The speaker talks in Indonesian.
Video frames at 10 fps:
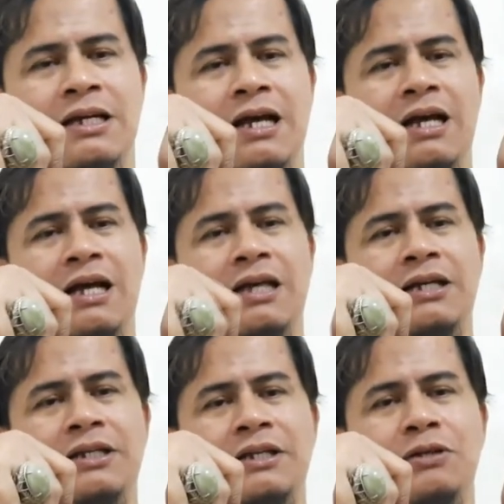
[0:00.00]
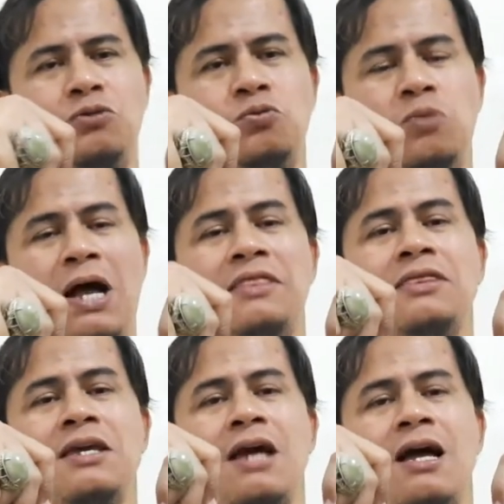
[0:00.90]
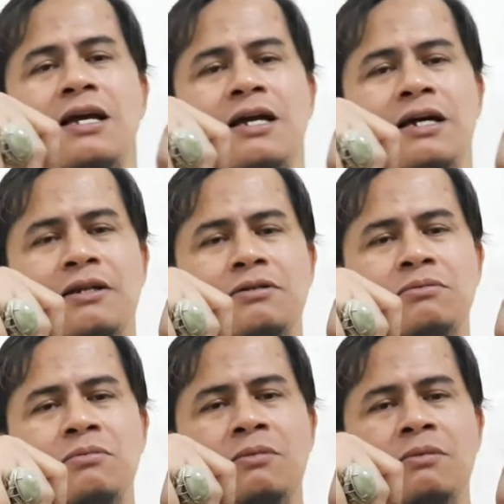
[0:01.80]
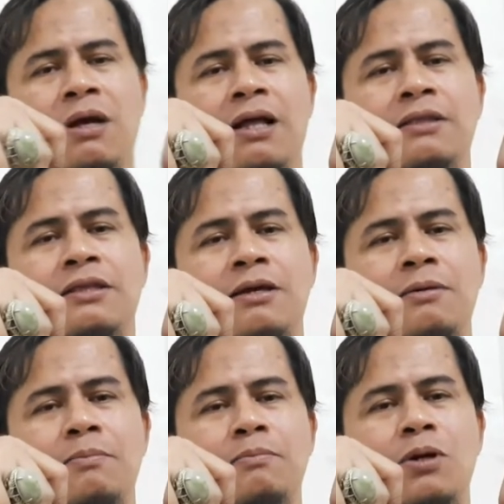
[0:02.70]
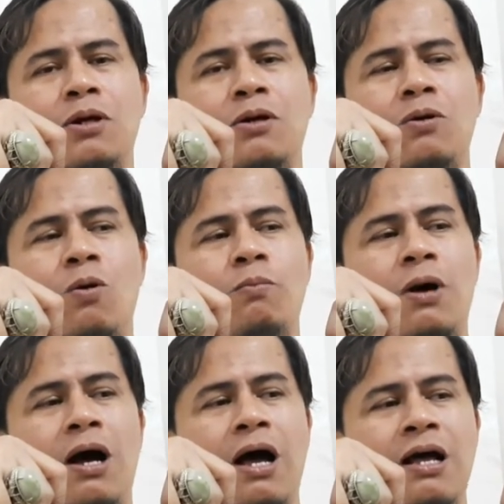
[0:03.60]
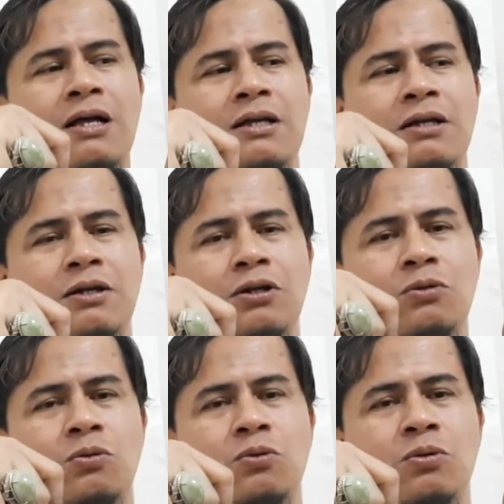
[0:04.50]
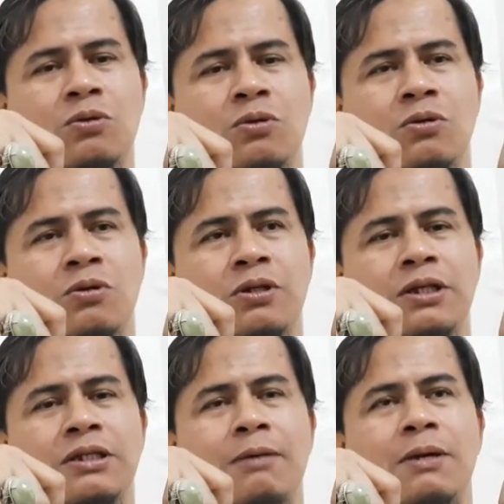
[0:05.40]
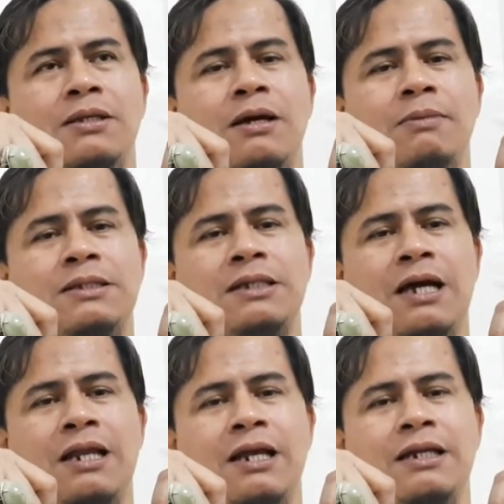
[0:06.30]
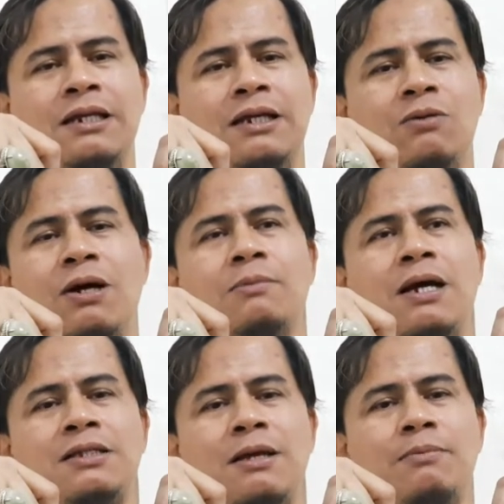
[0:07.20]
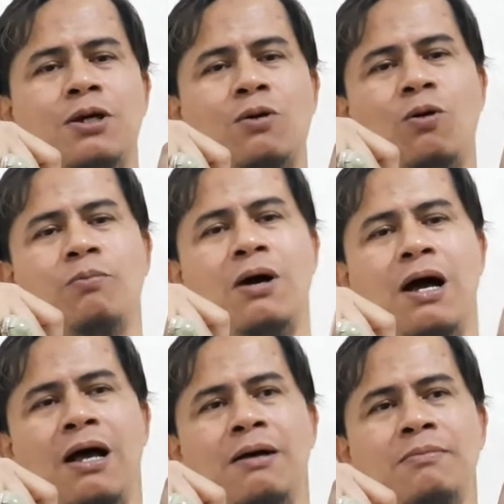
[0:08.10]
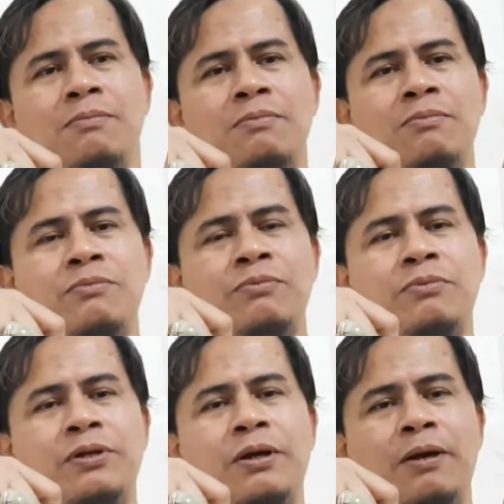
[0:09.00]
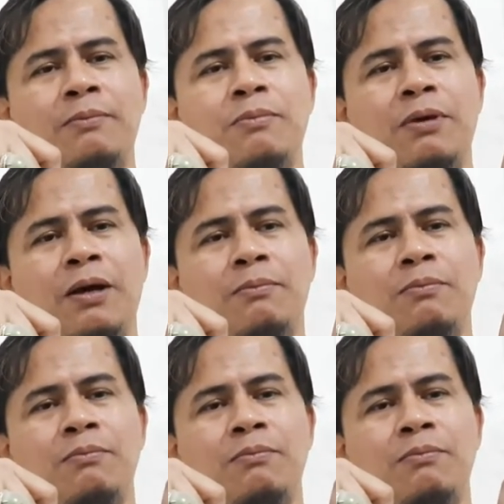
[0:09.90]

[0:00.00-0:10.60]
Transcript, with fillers: nah, ini anti kanker anti mikroba itu ini zaman zaman sekarang ini luar biasa mikroba dia yang, yang